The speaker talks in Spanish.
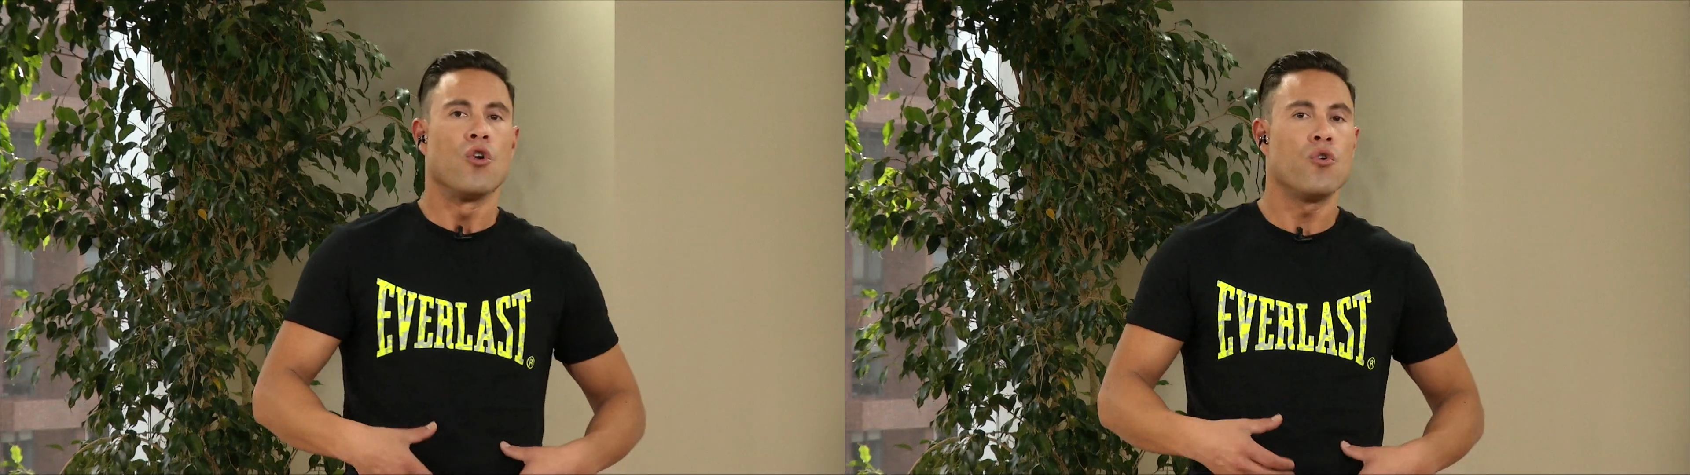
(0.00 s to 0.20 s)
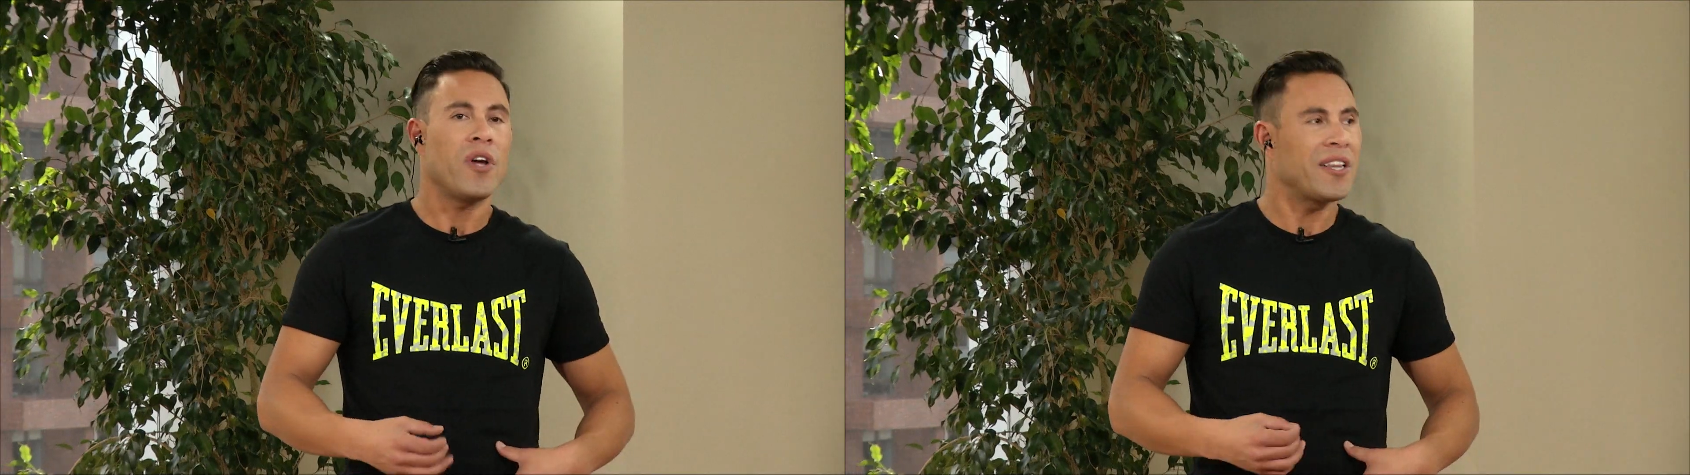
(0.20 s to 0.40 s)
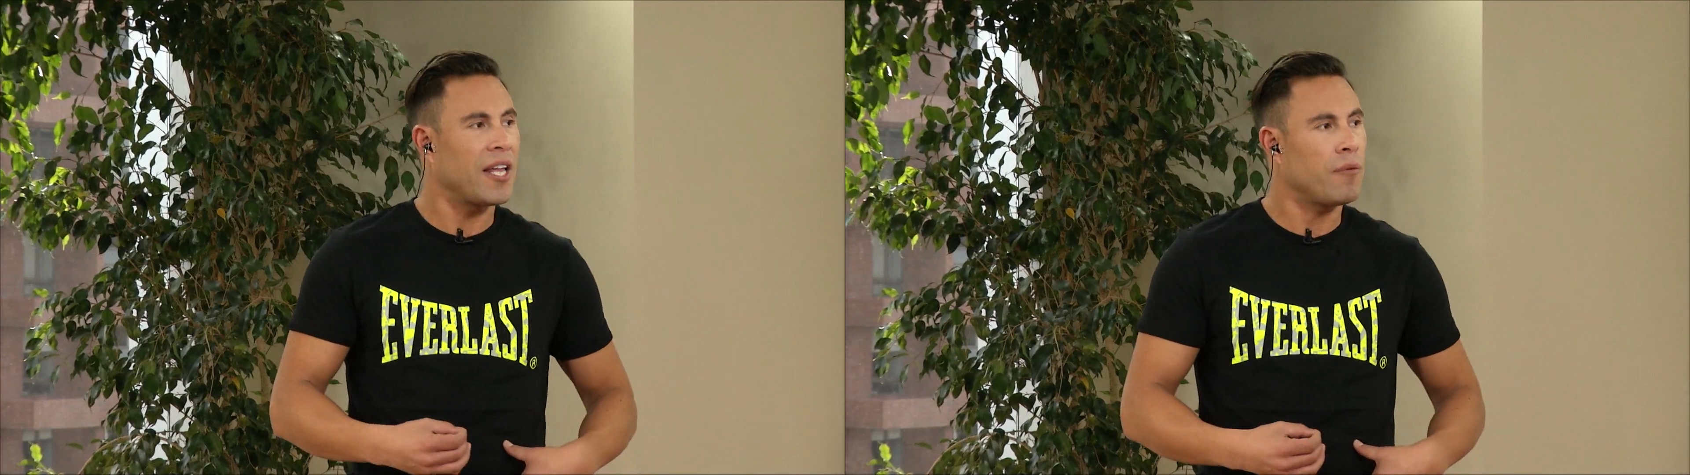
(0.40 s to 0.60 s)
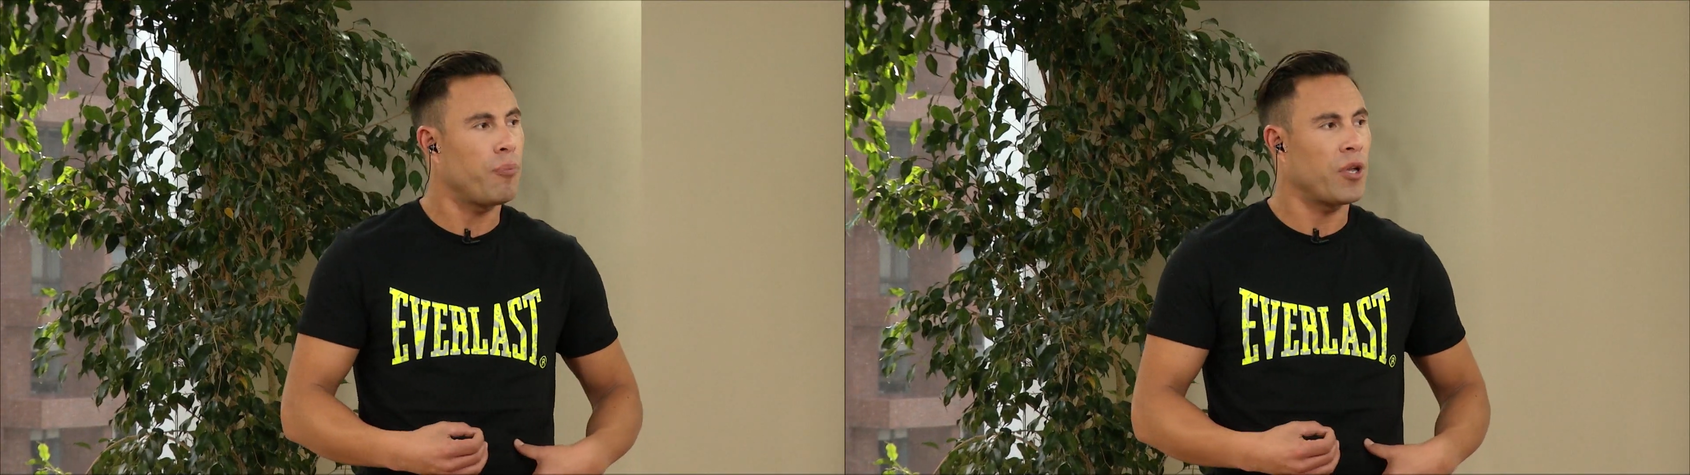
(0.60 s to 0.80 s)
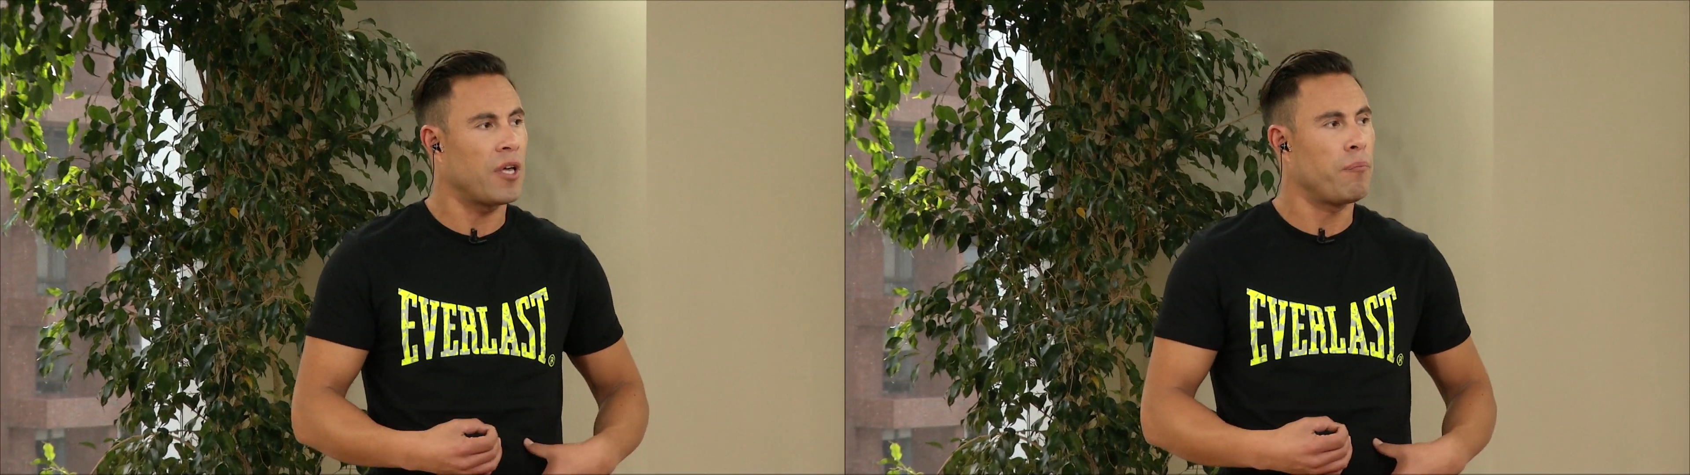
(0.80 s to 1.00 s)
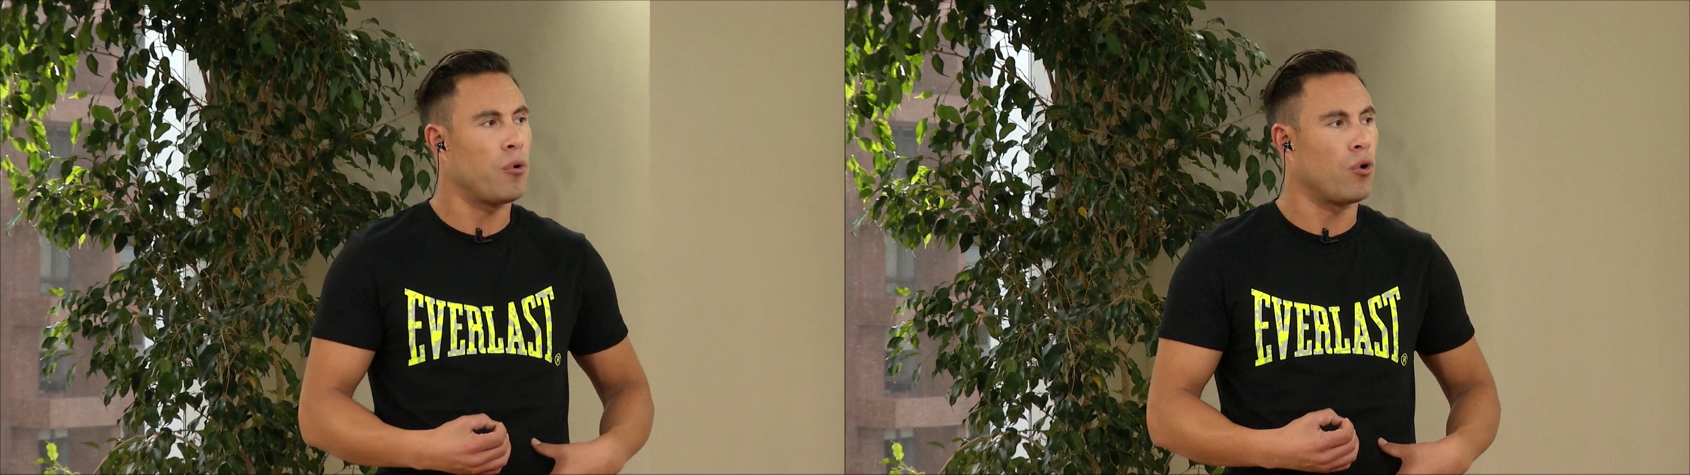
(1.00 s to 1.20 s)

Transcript: no estén, por ejemplo,